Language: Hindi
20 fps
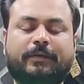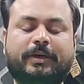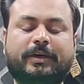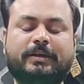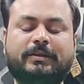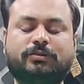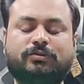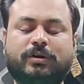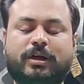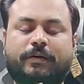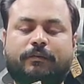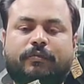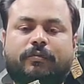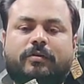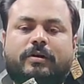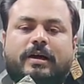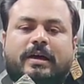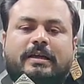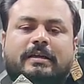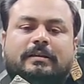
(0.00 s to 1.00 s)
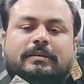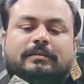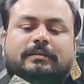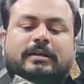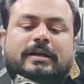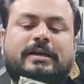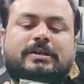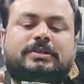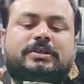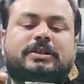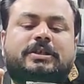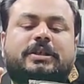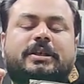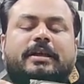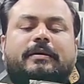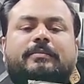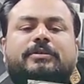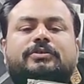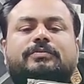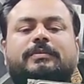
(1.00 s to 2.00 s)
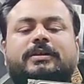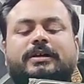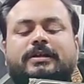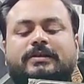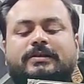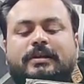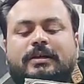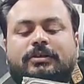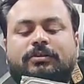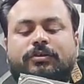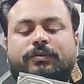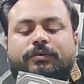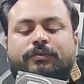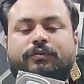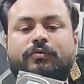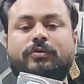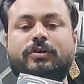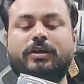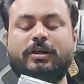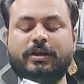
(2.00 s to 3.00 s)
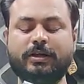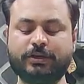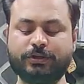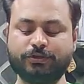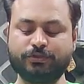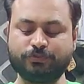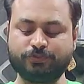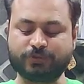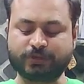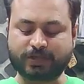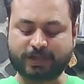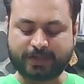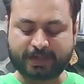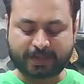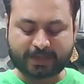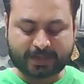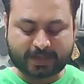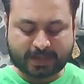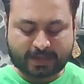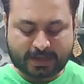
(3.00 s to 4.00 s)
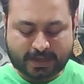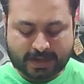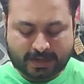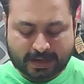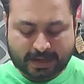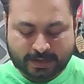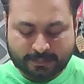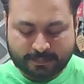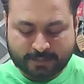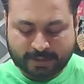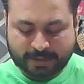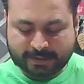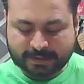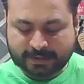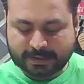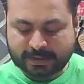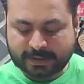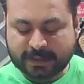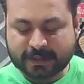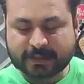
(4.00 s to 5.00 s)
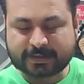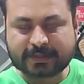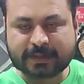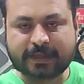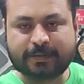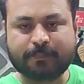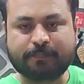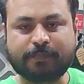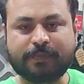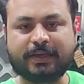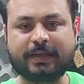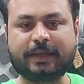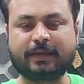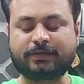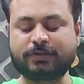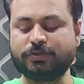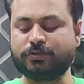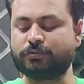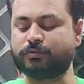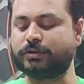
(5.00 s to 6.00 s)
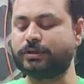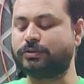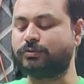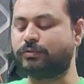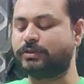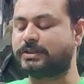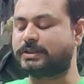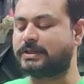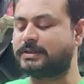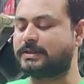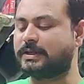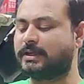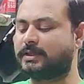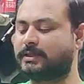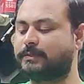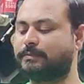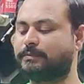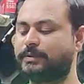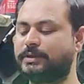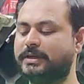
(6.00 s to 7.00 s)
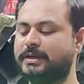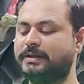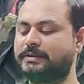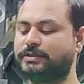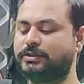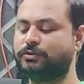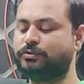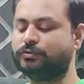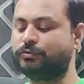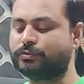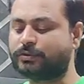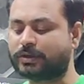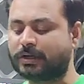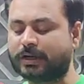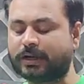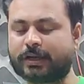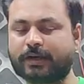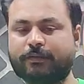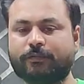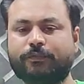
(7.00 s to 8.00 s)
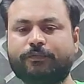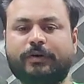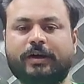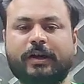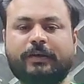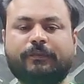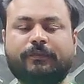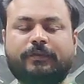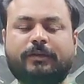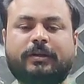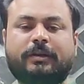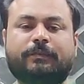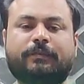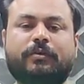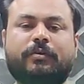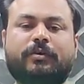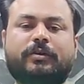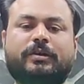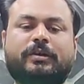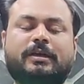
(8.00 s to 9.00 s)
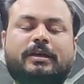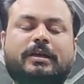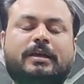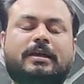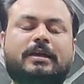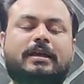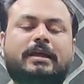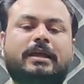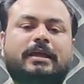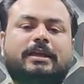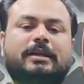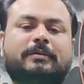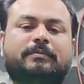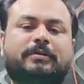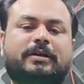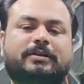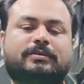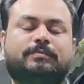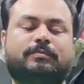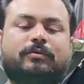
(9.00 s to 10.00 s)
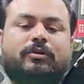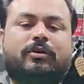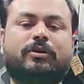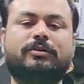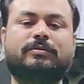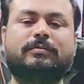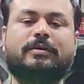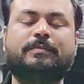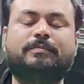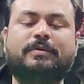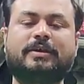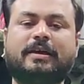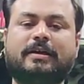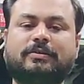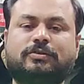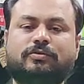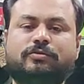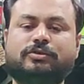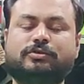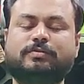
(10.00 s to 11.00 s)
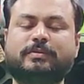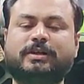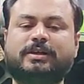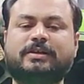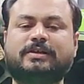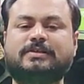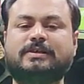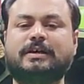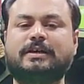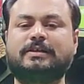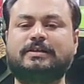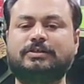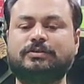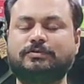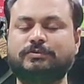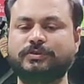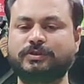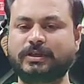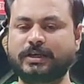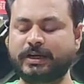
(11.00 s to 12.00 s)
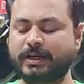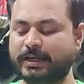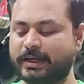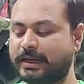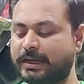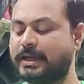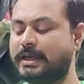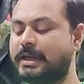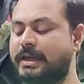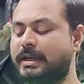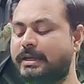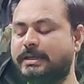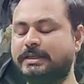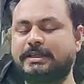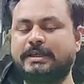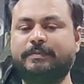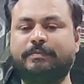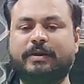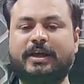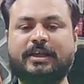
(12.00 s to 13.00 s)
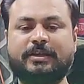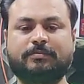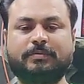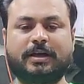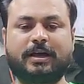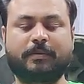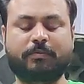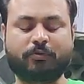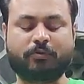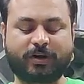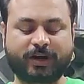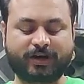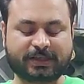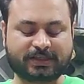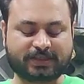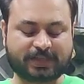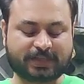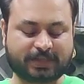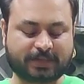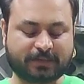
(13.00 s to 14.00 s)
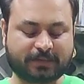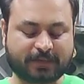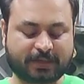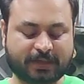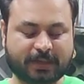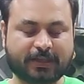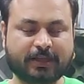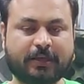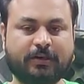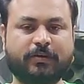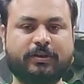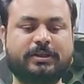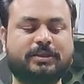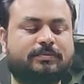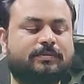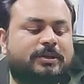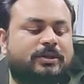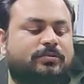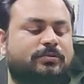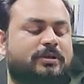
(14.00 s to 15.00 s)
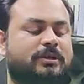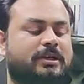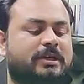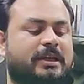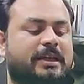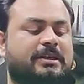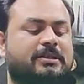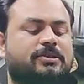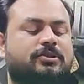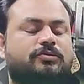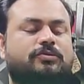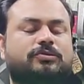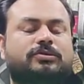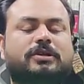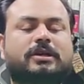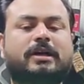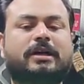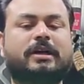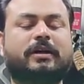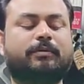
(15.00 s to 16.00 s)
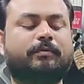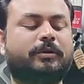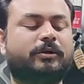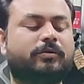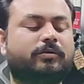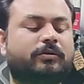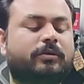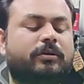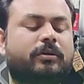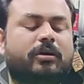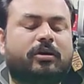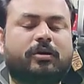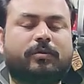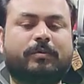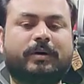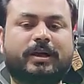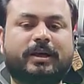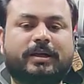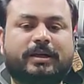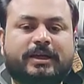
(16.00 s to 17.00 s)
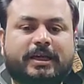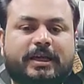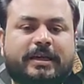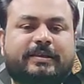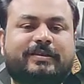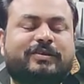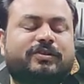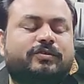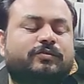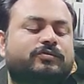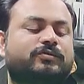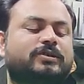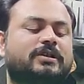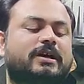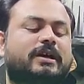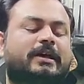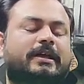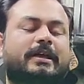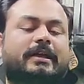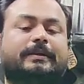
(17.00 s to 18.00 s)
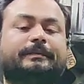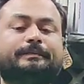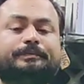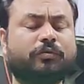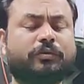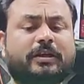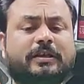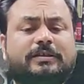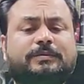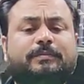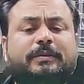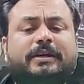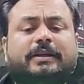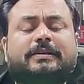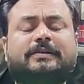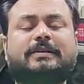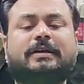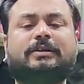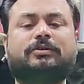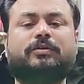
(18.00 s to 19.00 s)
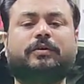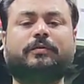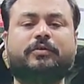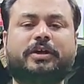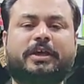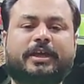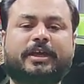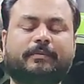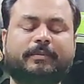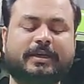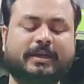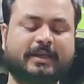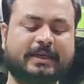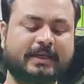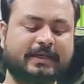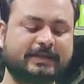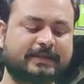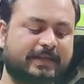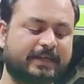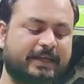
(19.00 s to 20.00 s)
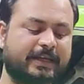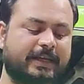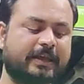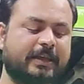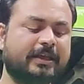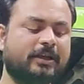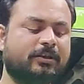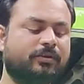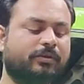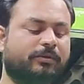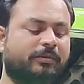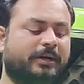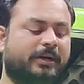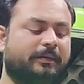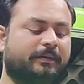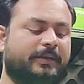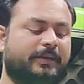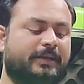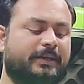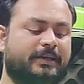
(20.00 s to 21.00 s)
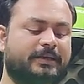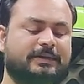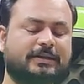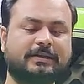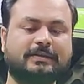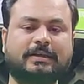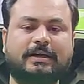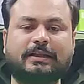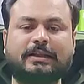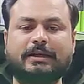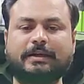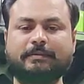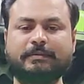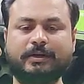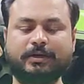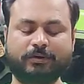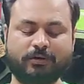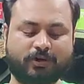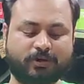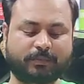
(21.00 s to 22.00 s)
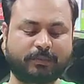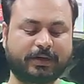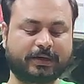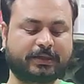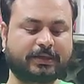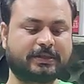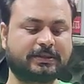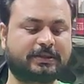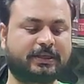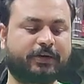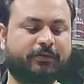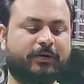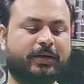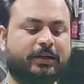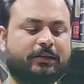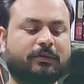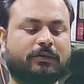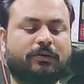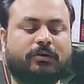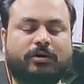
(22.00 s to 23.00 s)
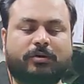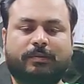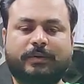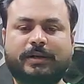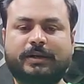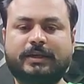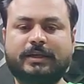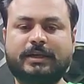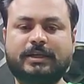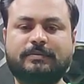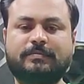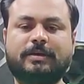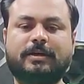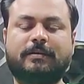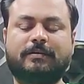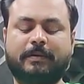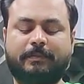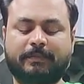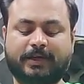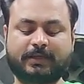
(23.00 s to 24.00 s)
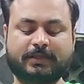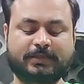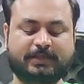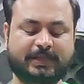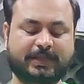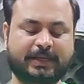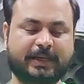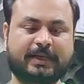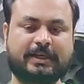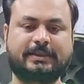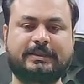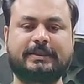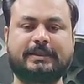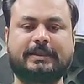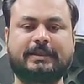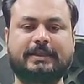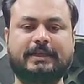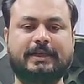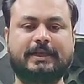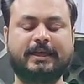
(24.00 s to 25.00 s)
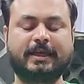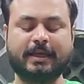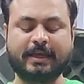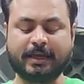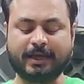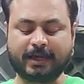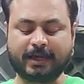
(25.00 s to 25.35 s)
वाली जो है वो एच हम इस बिल्ड के साथ जो है वो यूज़ करेंगे अब बात करेंगे इसके पी एस यू की जो इसके साथ हम पी एस यू यूज़ करेंगे वो 500 हंड्रेड वॉट की 80 प्लस ब्रॉन्ज में पी एस यू इस बिल्ड के साथ यूज़ करेंगे इसकी प्राइस भी आपको आगे चल के बताते हैं और इसमें जो केस यूज़ कर रहे हैं हम बिल्कुल नॉर्मल केस यूज़ कर रहे हैं क्योंकि इस बिल्ड के साथ जो है वो गेमिंग केस नहीं है तो इमरान भाई इसके साथ आपने नॉर्मल केस लगवाया तो नॉर्मल केस भी आप अपना चेक कर सकते हैं